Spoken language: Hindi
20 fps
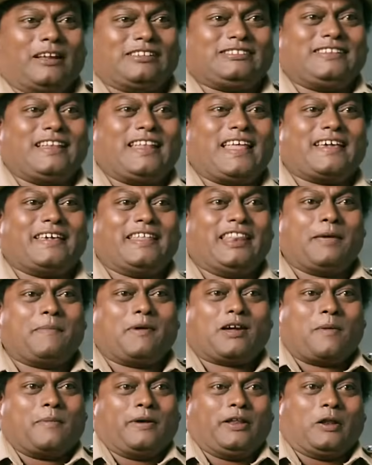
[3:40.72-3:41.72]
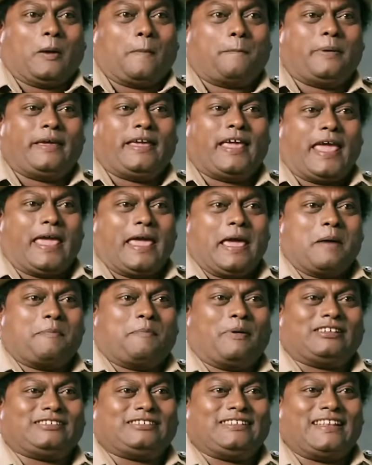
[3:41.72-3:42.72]
पर्सनली अपॉइंट किया गया सर पीए
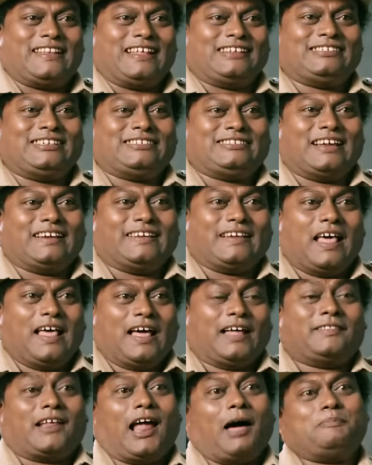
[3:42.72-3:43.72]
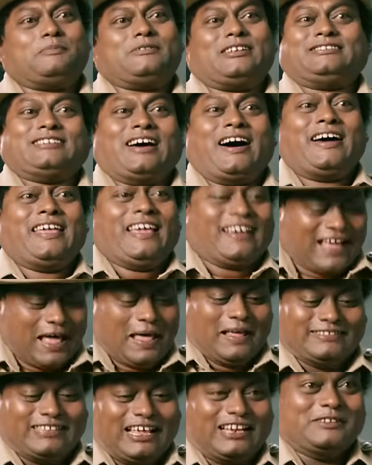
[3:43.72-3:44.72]
पर्सनल असिस्टेंट आपको हेल्प करने के लिए
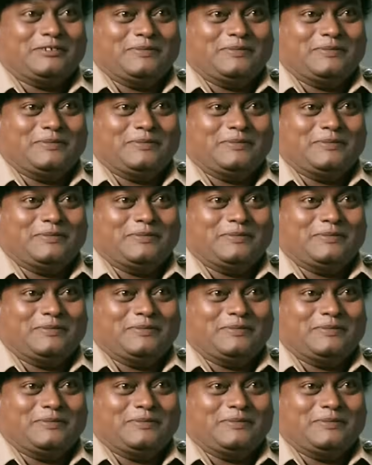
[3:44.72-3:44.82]
है